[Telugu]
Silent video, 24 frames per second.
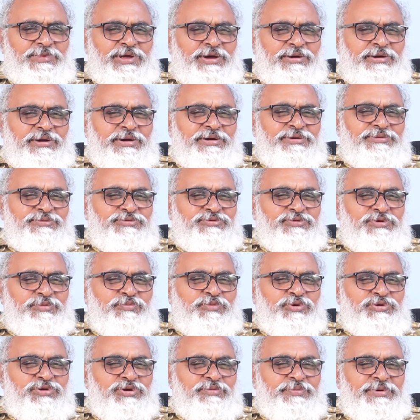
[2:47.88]
అక్కడి నుంచి
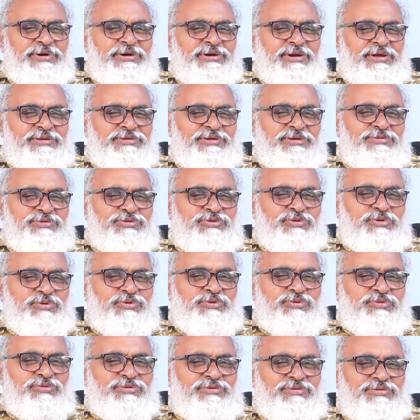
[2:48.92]
మొదలుపెట్టి అతనితో
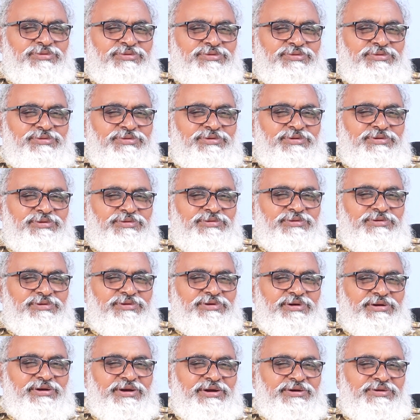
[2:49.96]

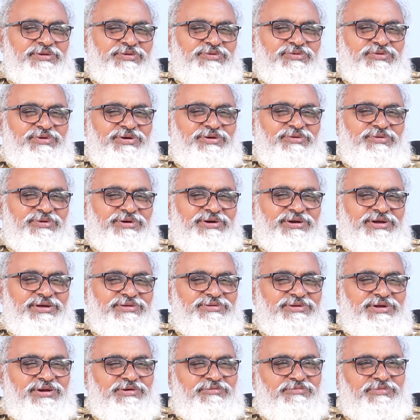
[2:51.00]
నటించినటువంటి
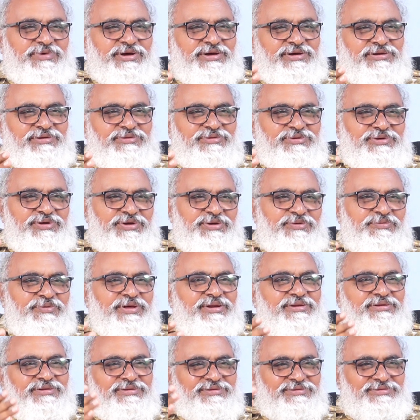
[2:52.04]
అందరమ్మాయిలు
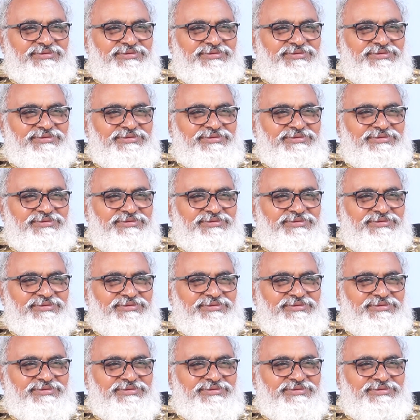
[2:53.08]
ఈవెన్